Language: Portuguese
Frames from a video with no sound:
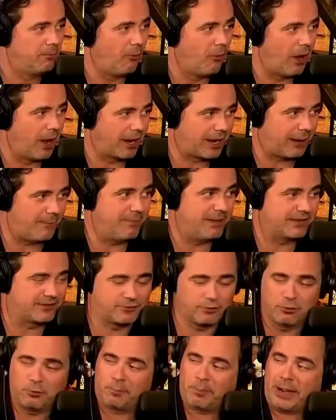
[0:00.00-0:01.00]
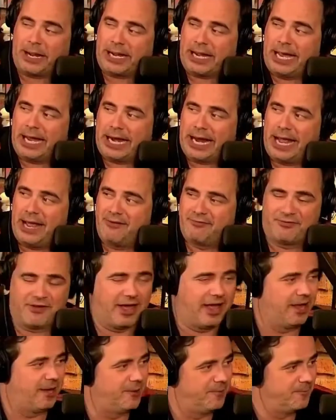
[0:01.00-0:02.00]
Porra, cabeçudo pra caralho,
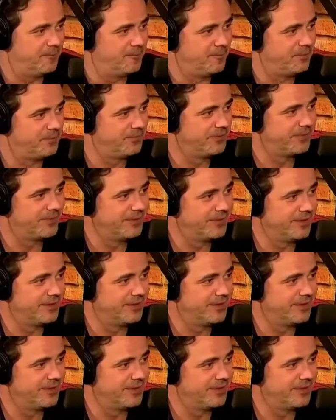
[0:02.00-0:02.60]
velho. Nosso